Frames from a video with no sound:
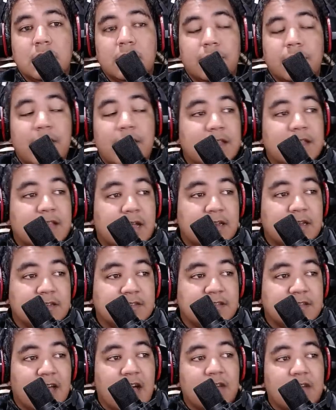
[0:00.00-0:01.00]
Vá
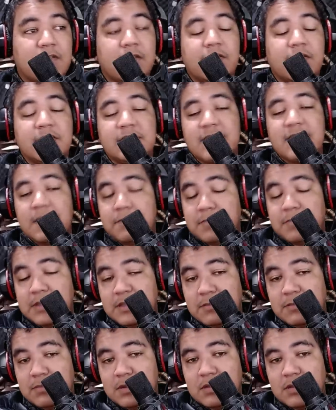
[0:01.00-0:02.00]
analisar, vá ver se é
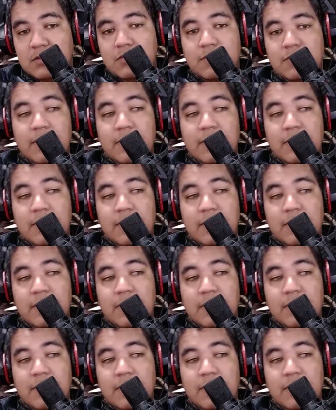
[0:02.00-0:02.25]
bíblico,